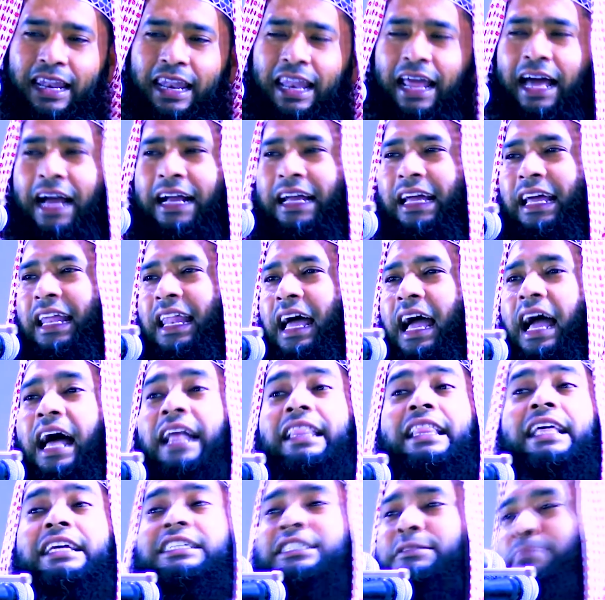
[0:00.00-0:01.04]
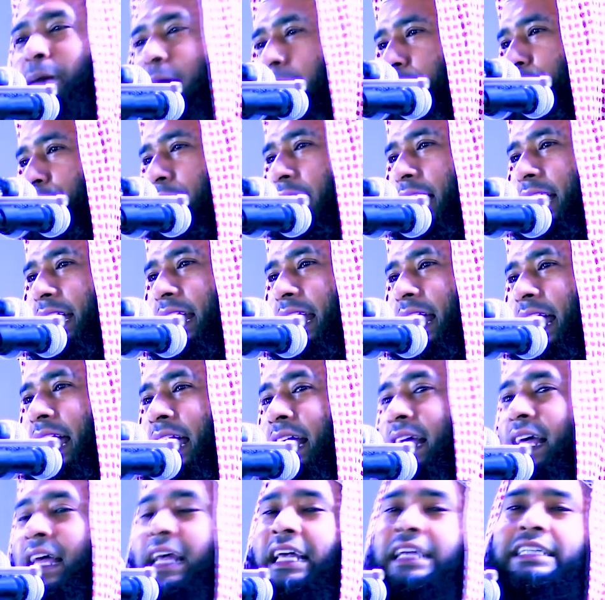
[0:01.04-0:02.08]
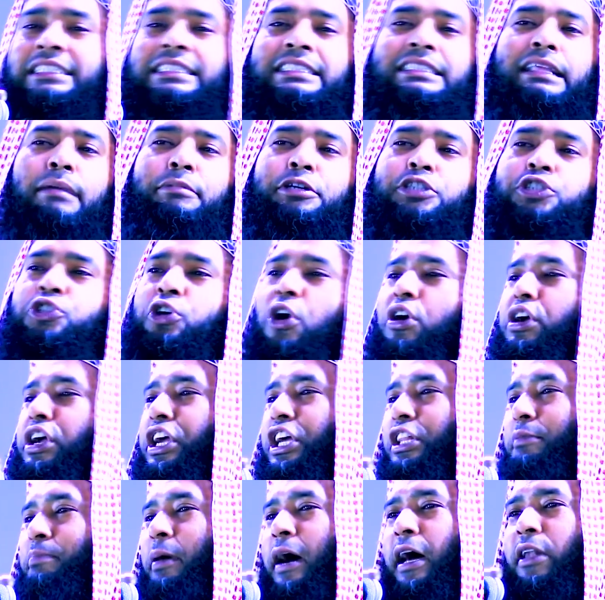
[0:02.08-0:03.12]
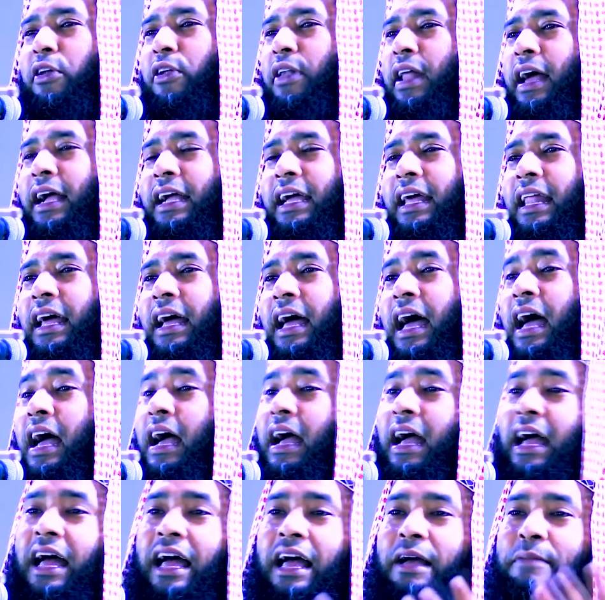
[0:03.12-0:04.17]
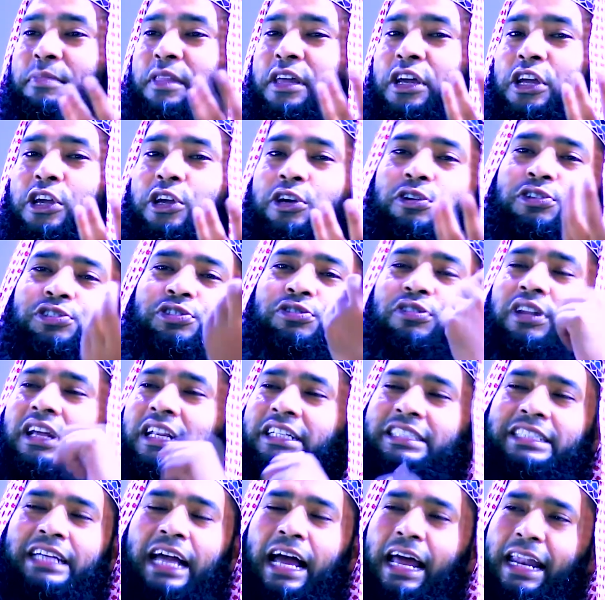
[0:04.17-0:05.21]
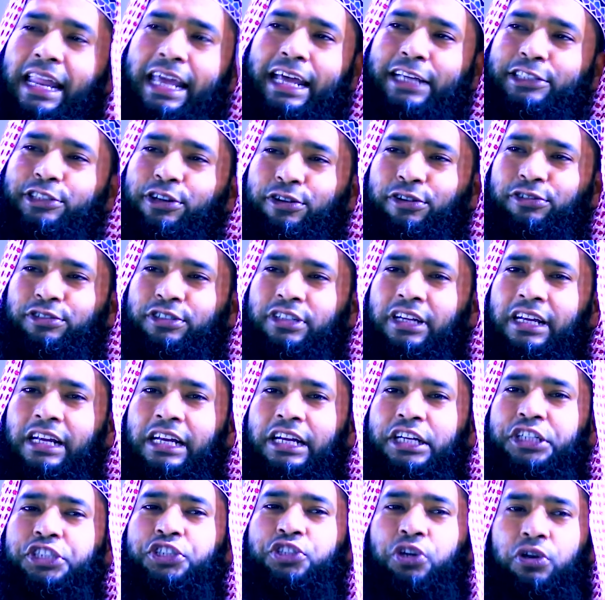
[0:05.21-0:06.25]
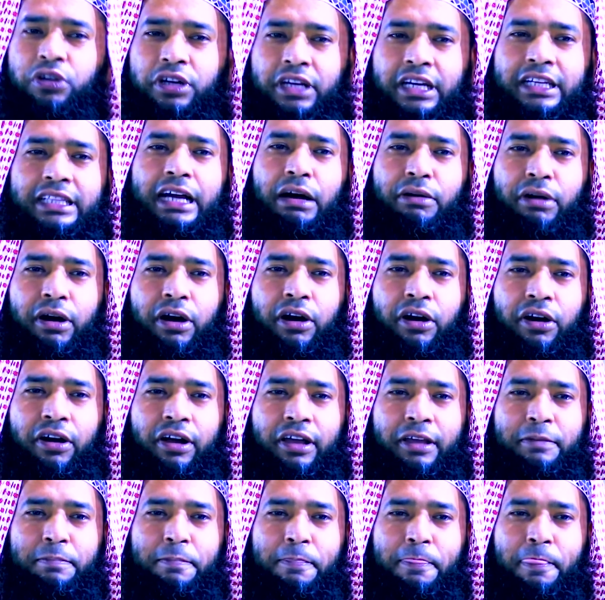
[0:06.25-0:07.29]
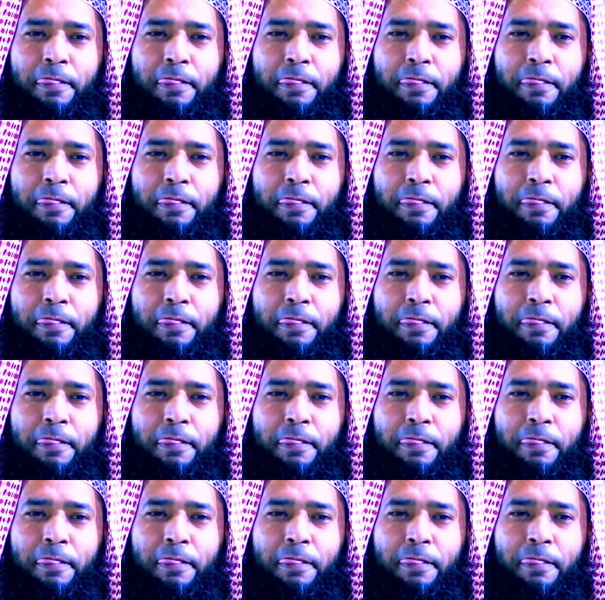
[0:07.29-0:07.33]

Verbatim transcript: লাগে না হাদিস ভালো লাগে না ইসলামী সঙ্গীত ভালো লাগে না আহা রসুলের সানে যখন সঙ্গীত গাওয়া হয়